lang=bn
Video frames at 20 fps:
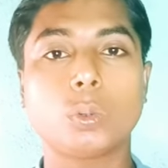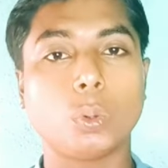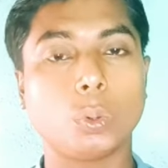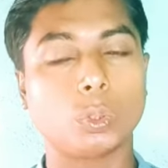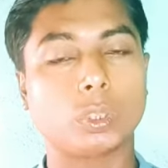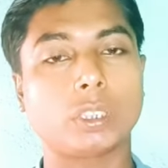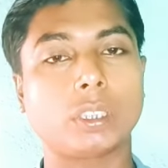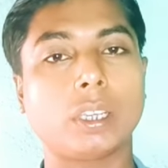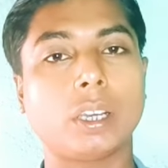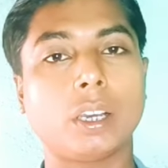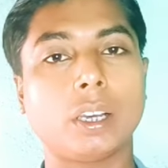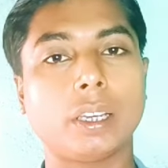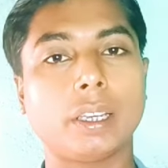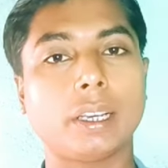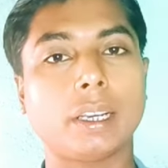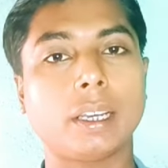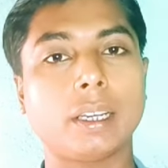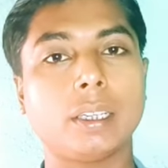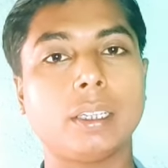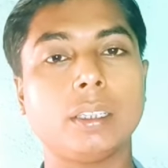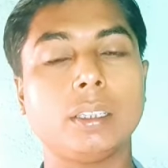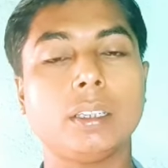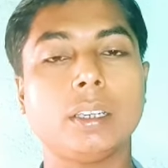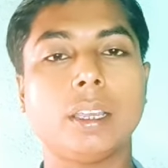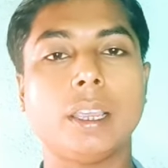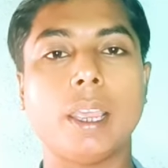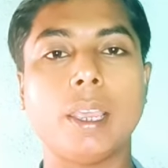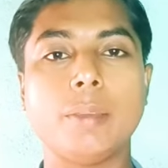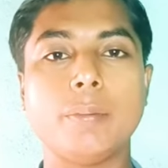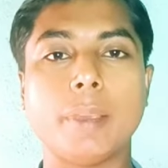করতে হয় এখানে
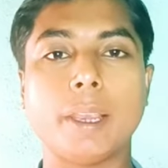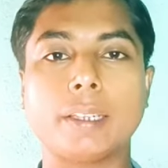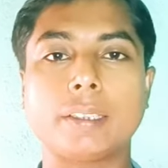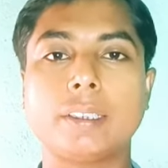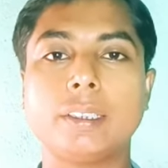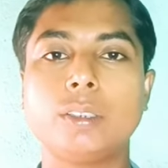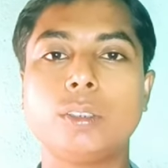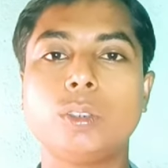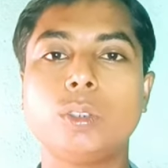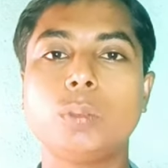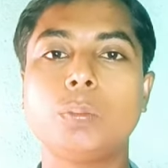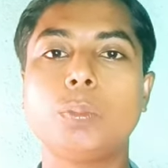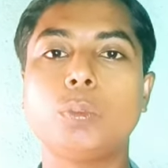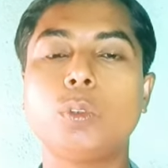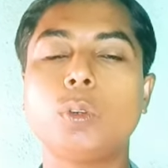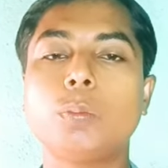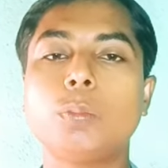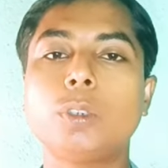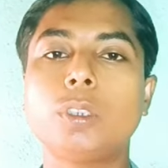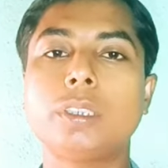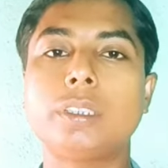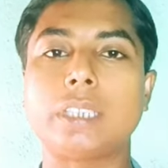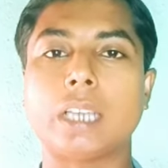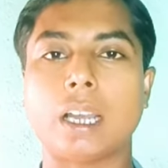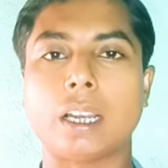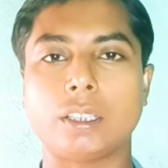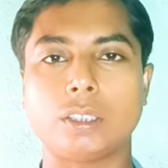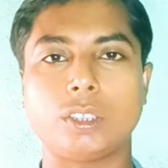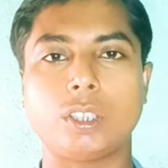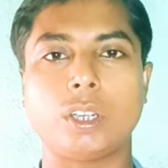এই ব্যাটারিগুলো পুরোপুরি
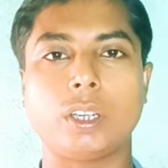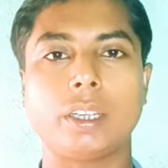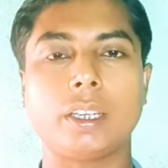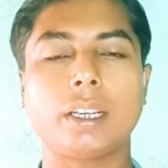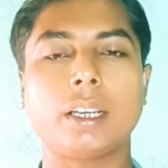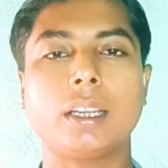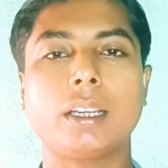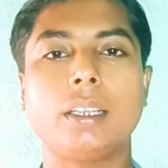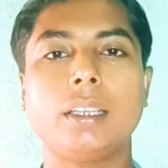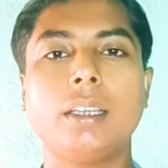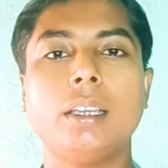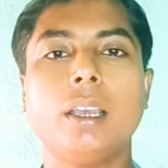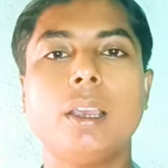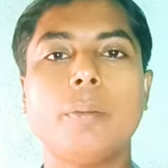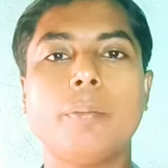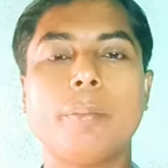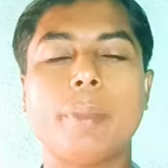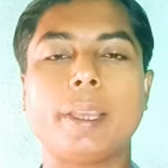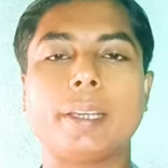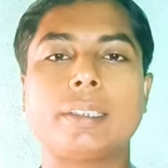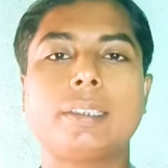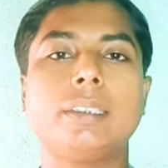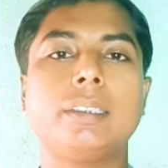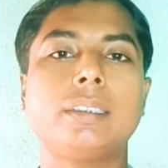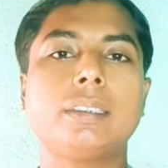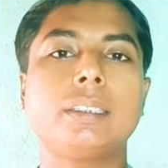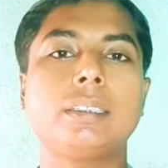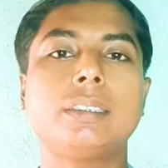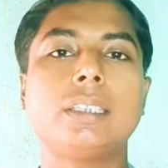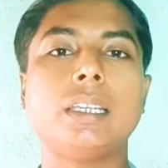চার্জ হয় এখানে
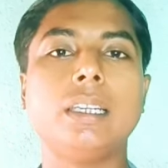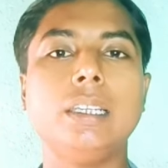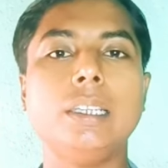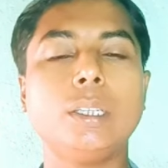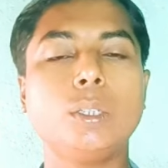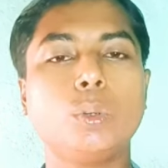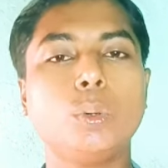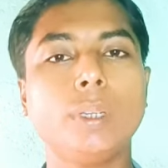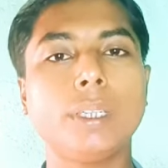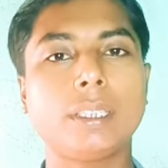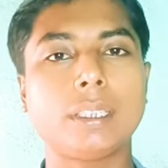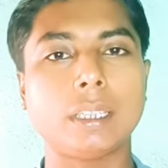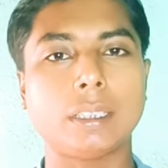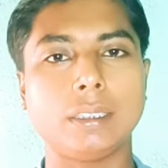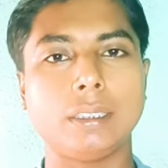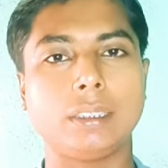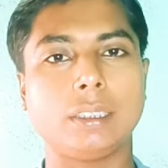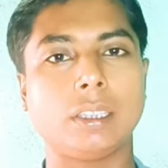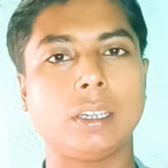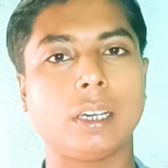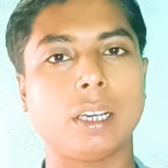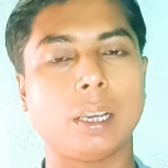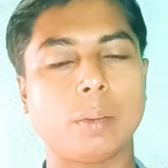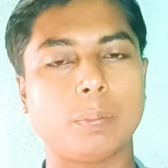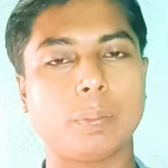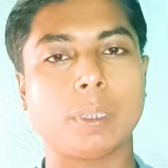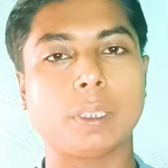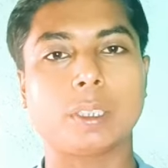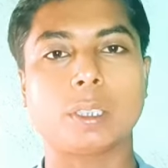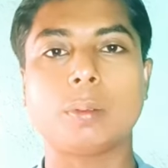ব্যাটারিতে যে লিকুইডটা দিতে হয়
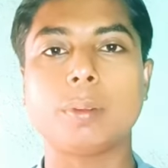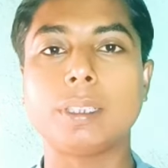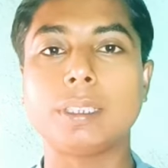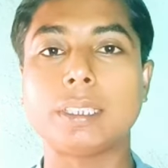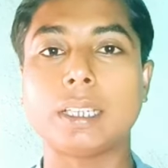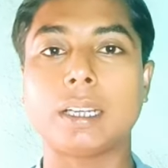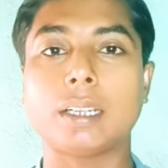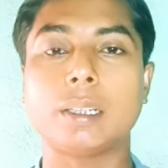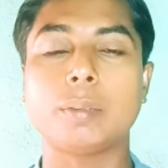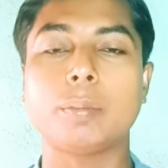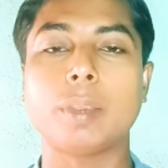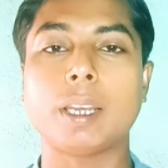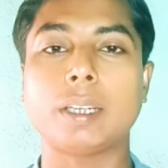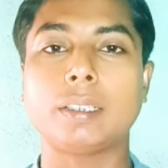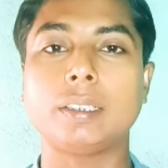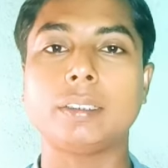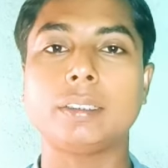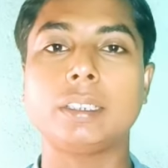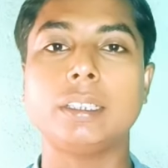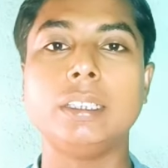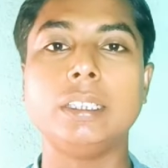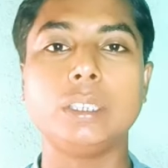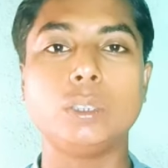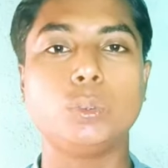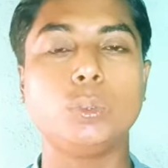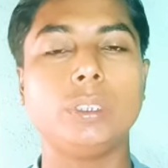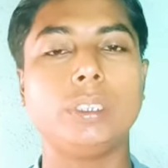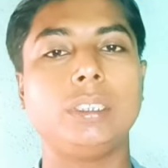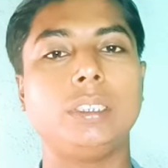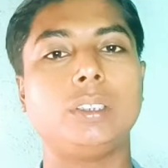আপনারা সবাই জানেন ব্যাটারিতে
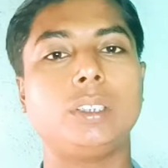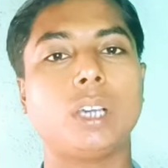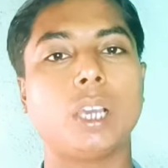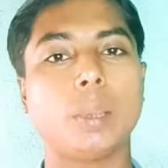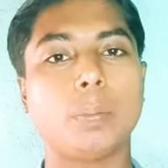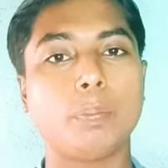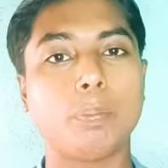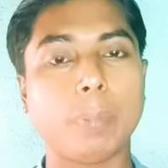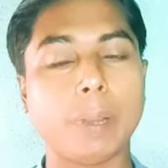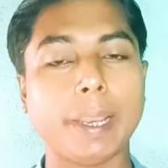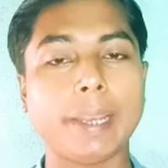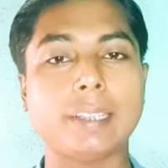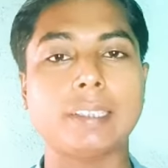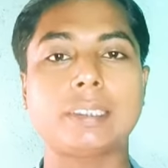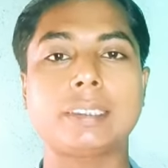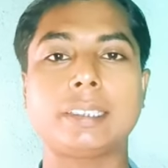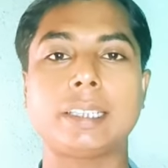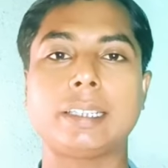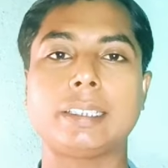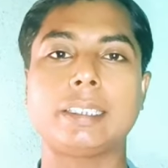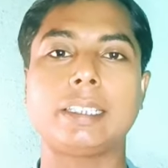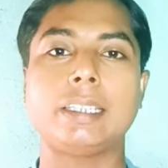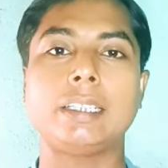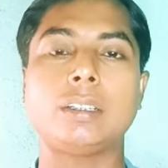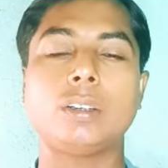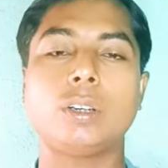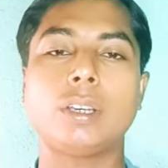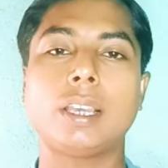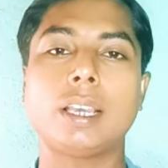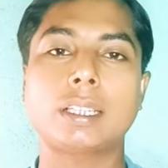লিকুইড দিতে হয় প্লেট সেটিং
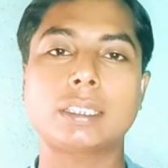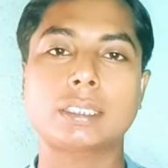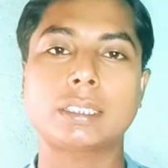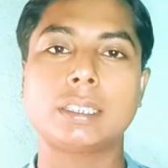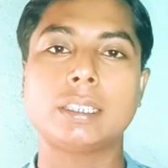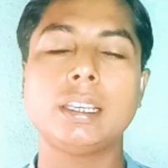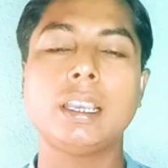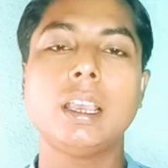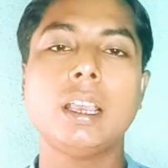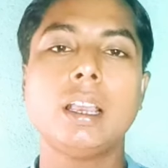হয়ে আসে